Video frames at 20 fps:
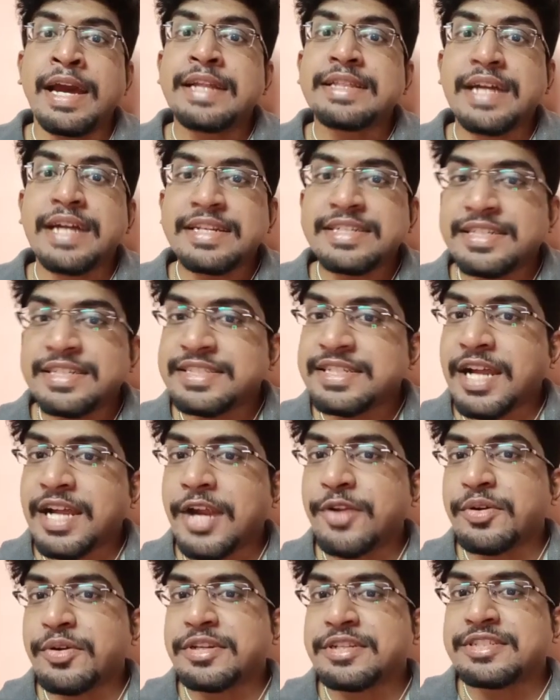তার সাথে সাথে
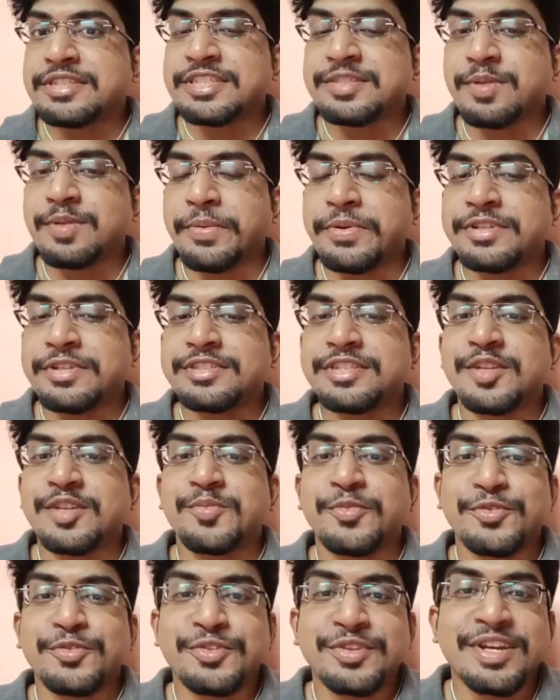আরও একটা জিনিস ভেবেছি যেটা
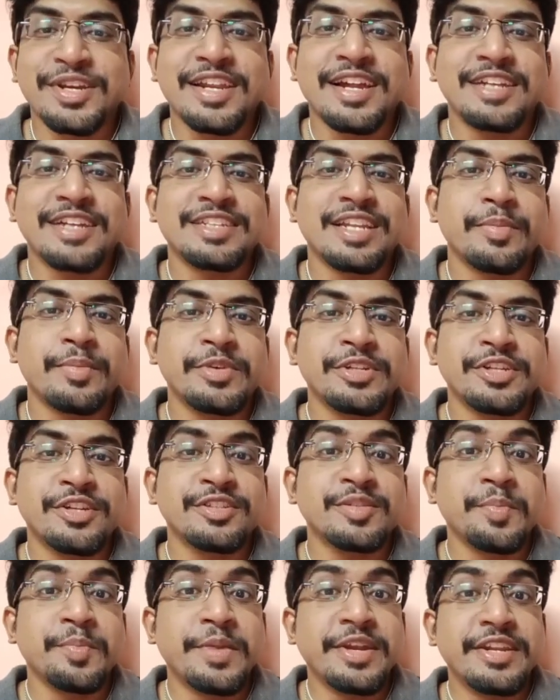প্রত্যেকের কাজে লাগবে সেটা
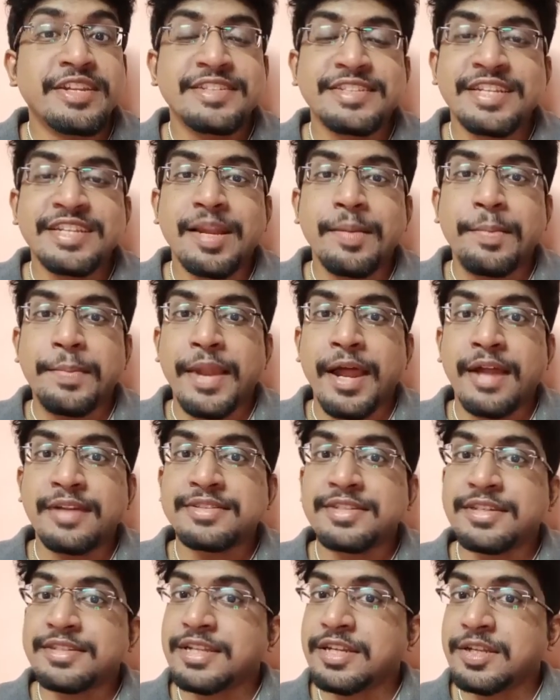হচ্ছে মেডিসিনাল
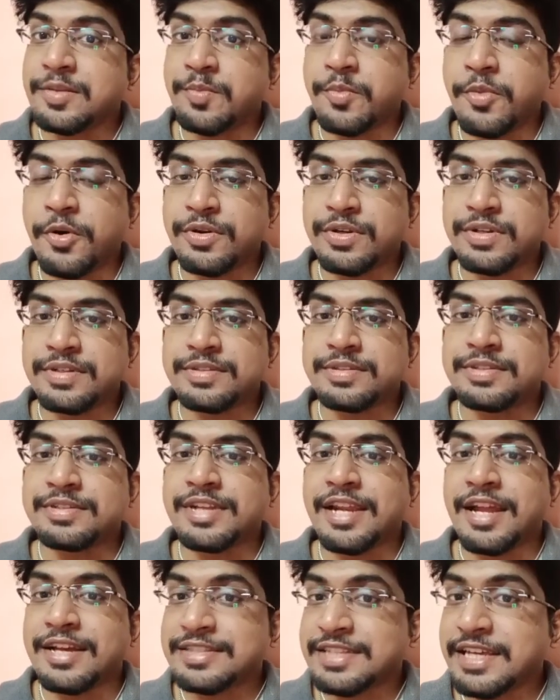প্লান্টস আর তার ইম্পর্টেন্স
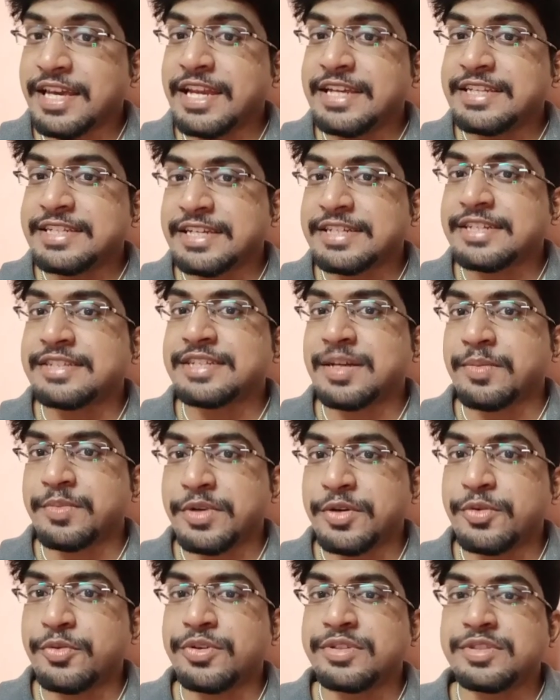ক্লাস এইট একটা
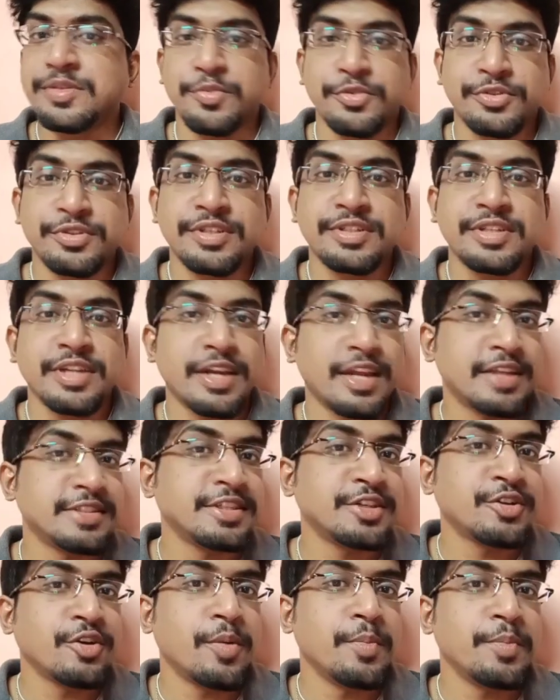চ্যাপ্টার রয়েছে প্রত্যেকটা
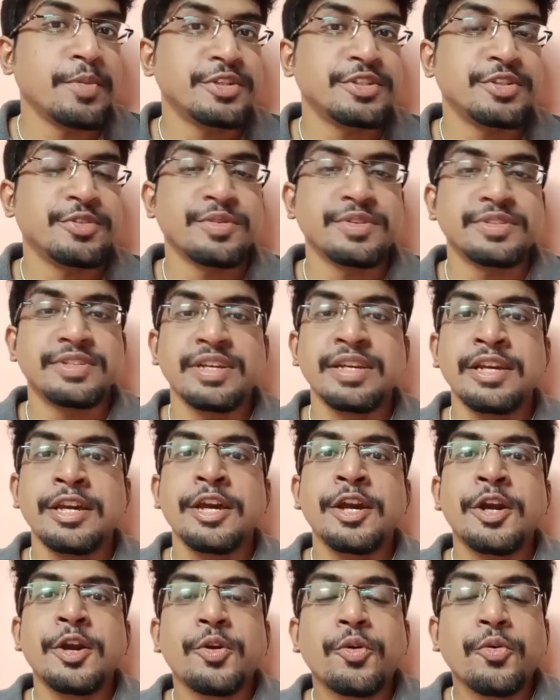ক্লাসেই কম বেশি রয়েছে
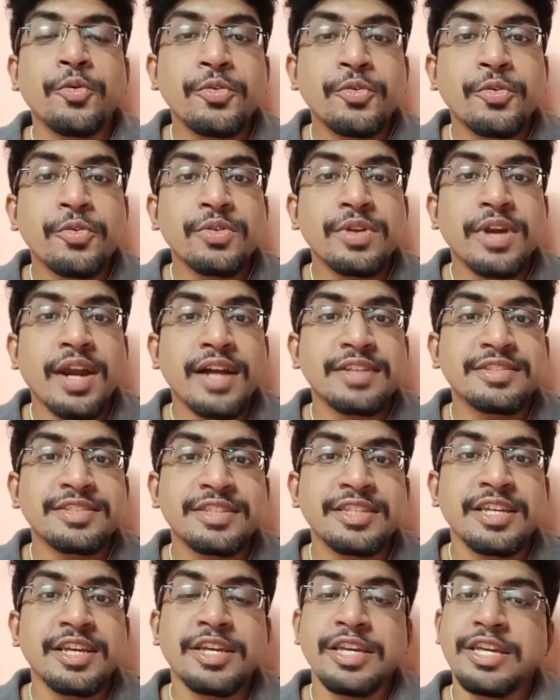কোন কোন গাছ
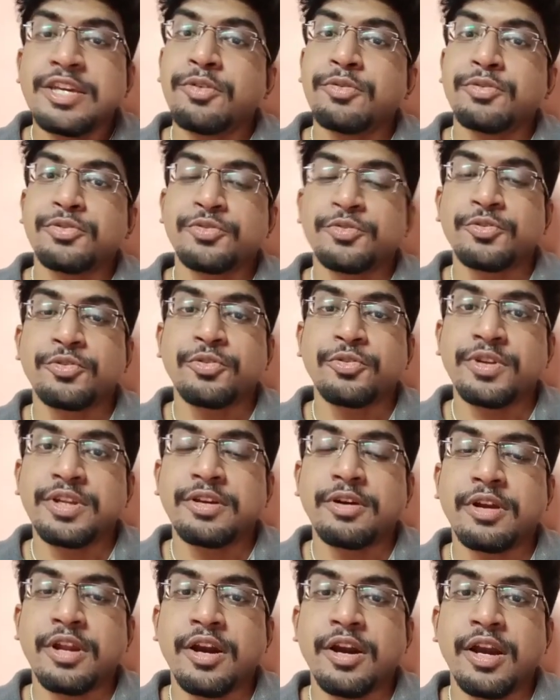দিয়ে কি ওষুধ তৈরি
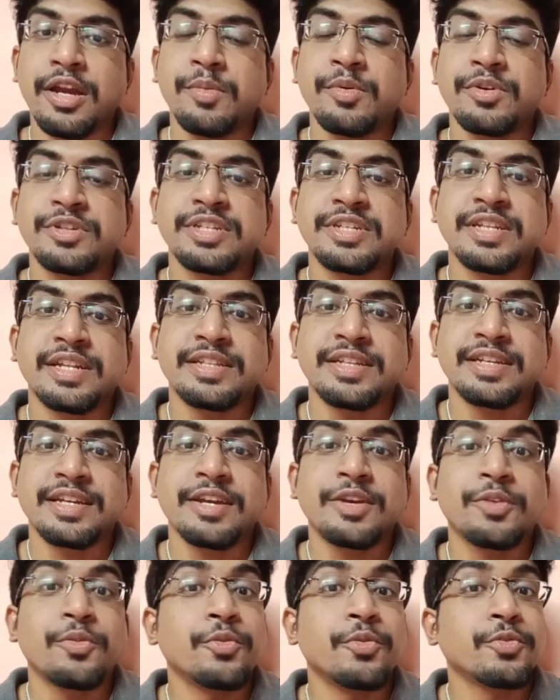করা হয় এবং সেটা থেকে
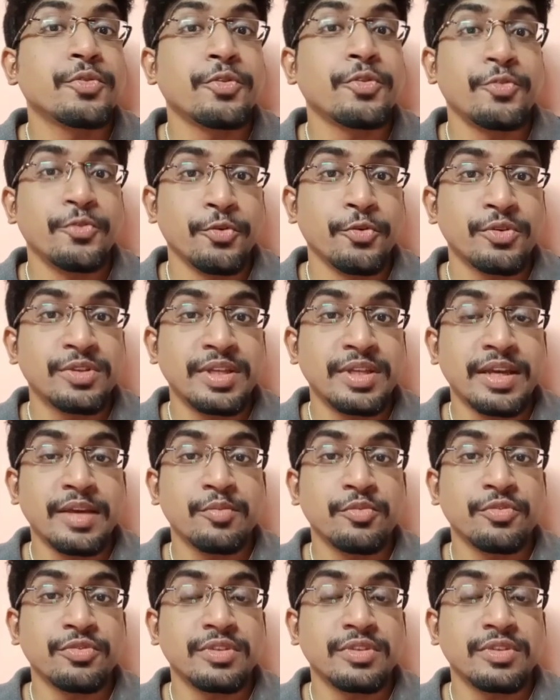কোন কোন রোগ থেকে